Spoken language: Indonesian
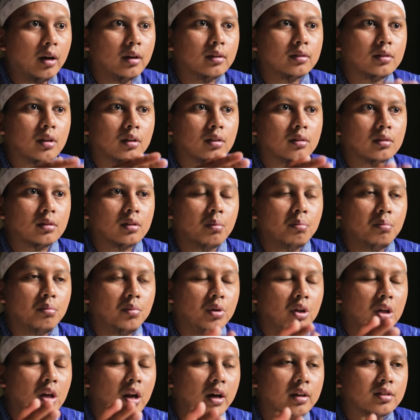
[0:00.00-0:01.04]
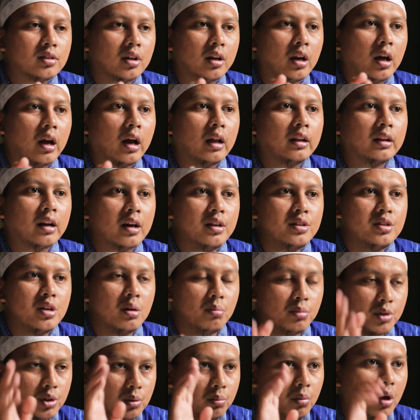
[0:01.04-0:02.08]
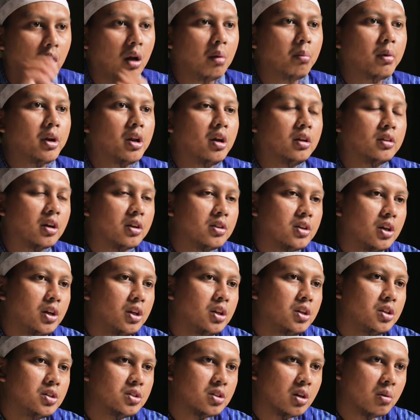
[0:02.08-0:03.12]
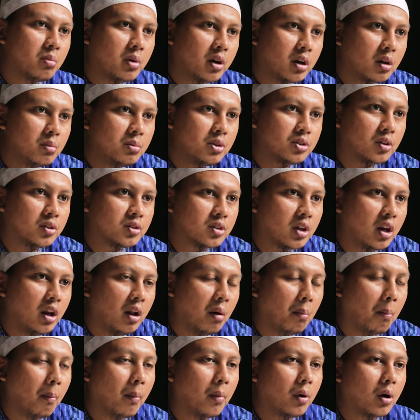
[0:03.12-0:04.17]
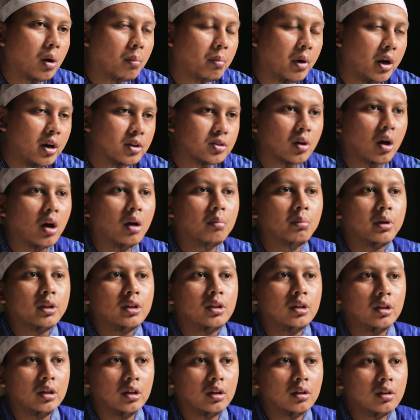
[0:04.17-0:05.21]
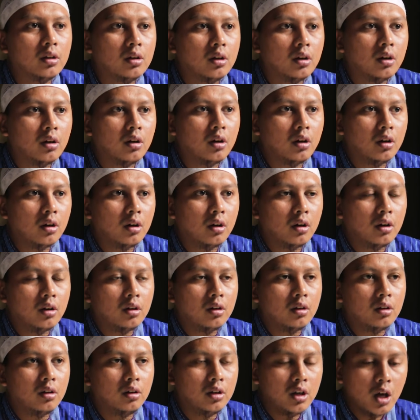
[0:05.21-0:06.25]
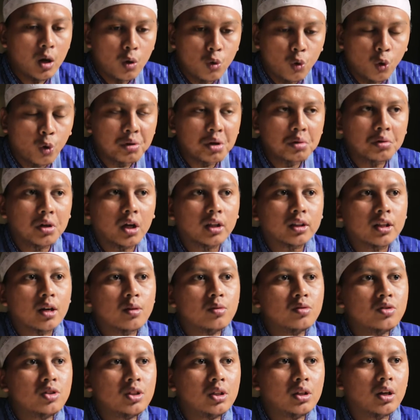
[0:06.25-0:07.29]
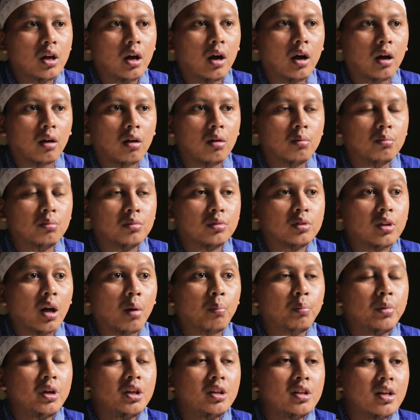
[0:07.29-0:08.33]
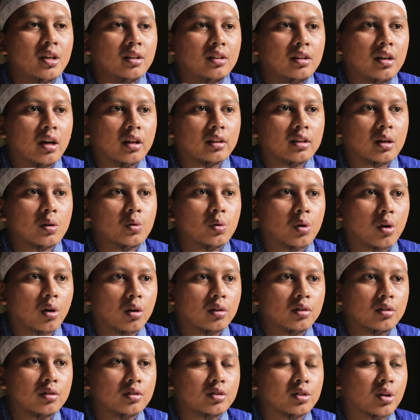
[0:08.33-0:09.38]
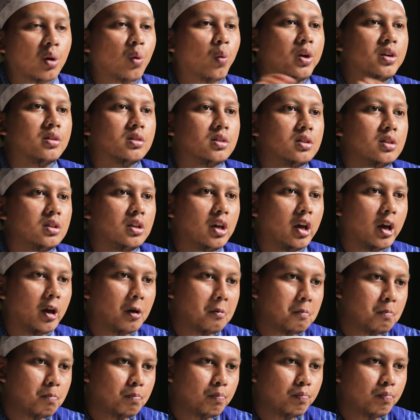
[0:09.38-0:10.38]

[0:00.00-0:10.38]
Tetap dilaksanakan rajam sebagaimana yang terjadi di zaman Nabi SAW kepada sahabat ini. Dia hukumnya udah tahu zina haram, tapi dia tidak tahu konsekuensinya.